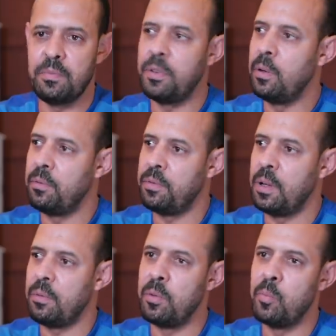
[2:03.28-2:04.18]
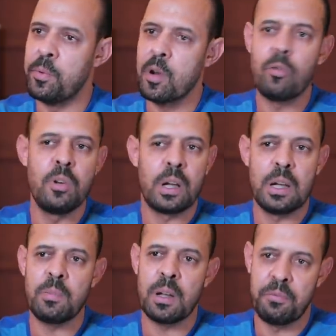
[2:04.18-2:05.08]
في في المباراه كل
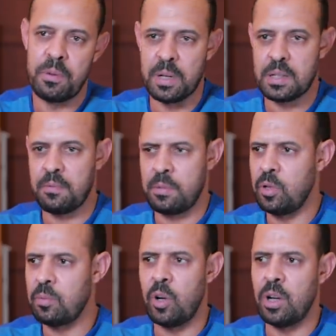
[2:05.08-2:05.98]
الكلام كان في المكسب فانا بقول لك